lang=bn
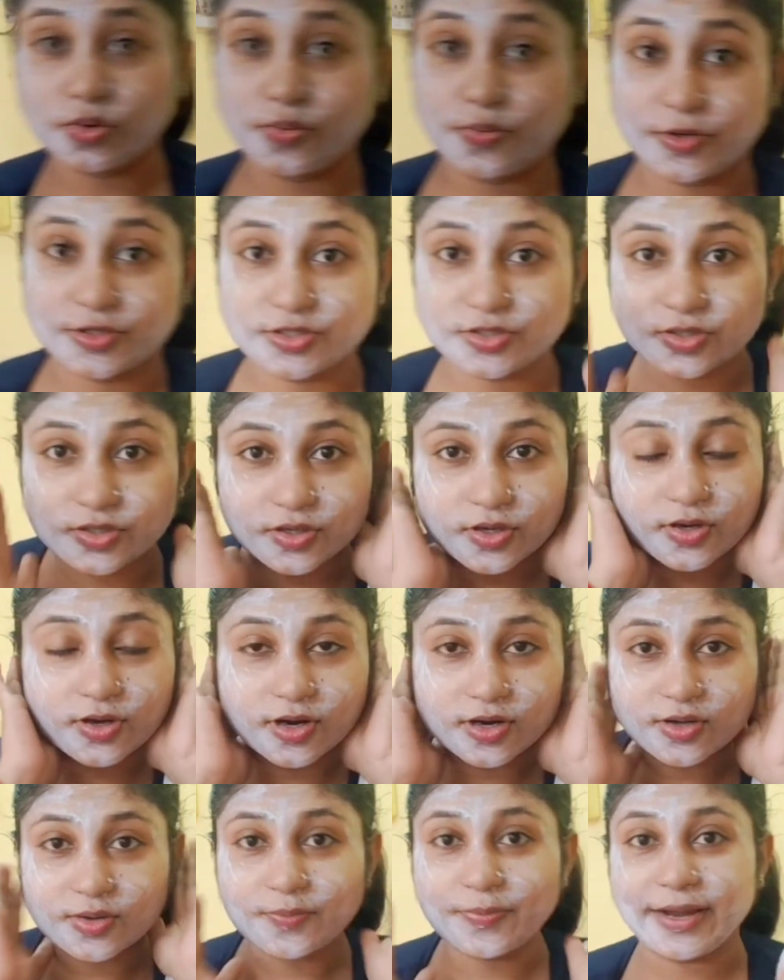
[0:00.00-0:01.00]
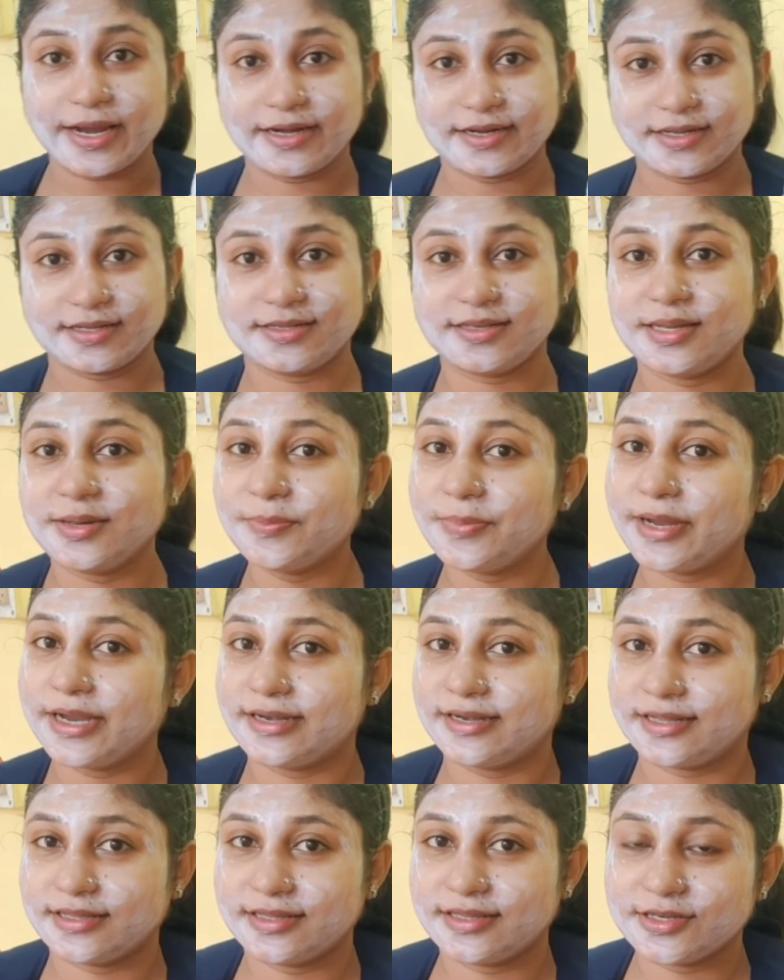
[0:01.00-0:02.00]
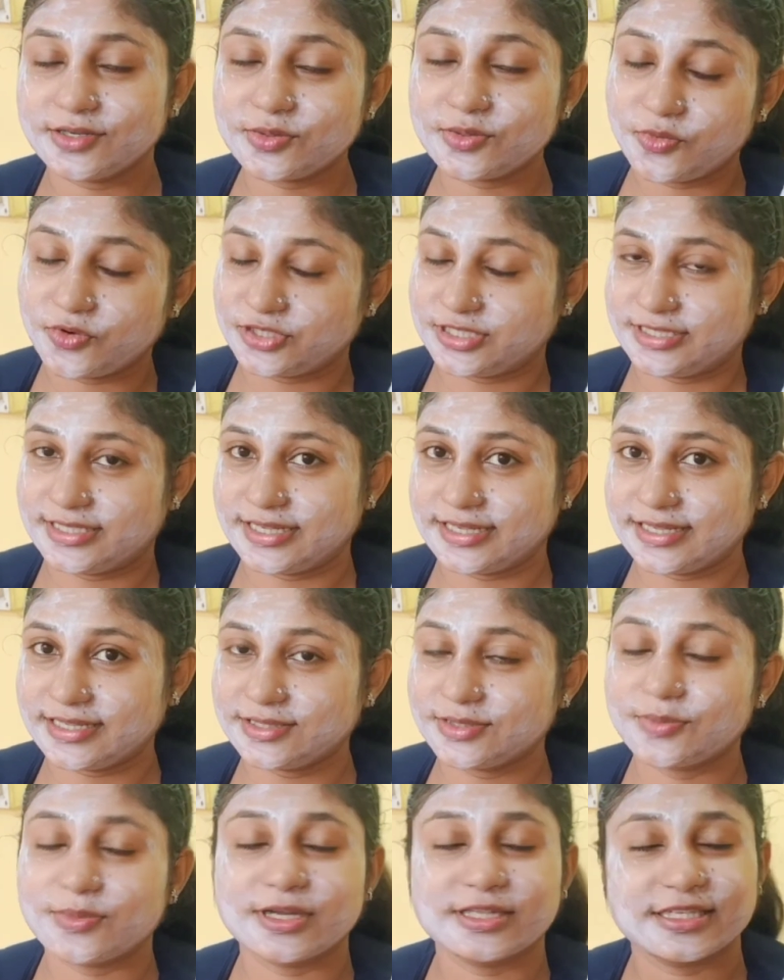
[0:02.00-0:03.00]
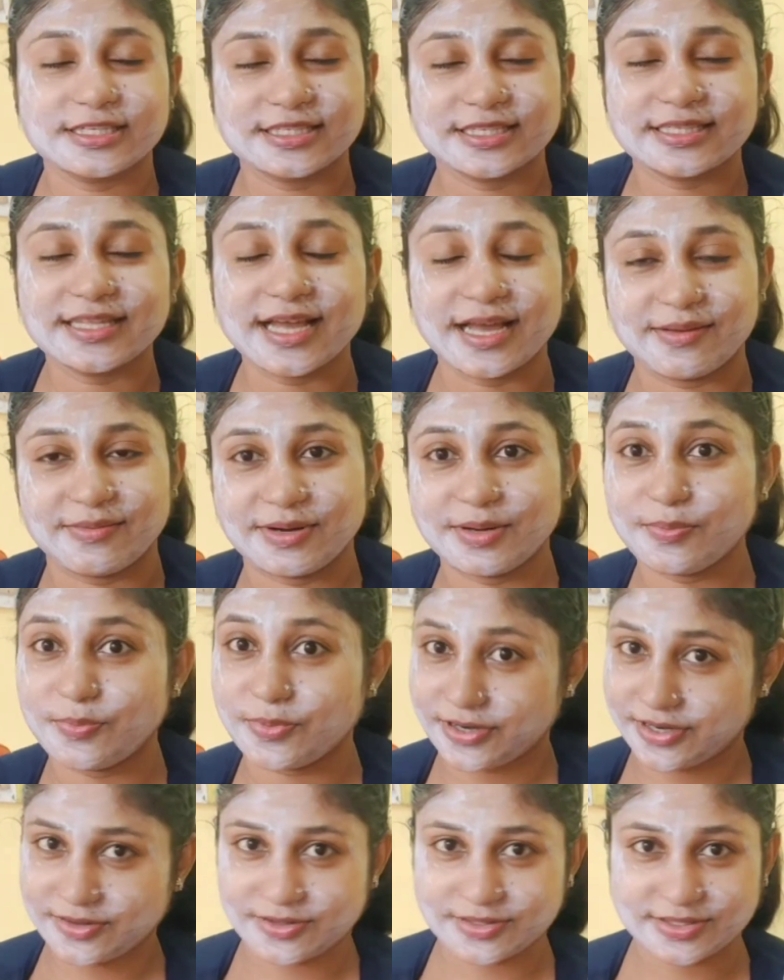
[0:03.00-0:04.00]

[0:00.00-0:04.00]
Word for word: প্রচণ্ড গরম ফ্যানটা দিলাম ফ্যানটা দিয়ে একটু বসে থাকি তোমাদের সাথে আবার পরে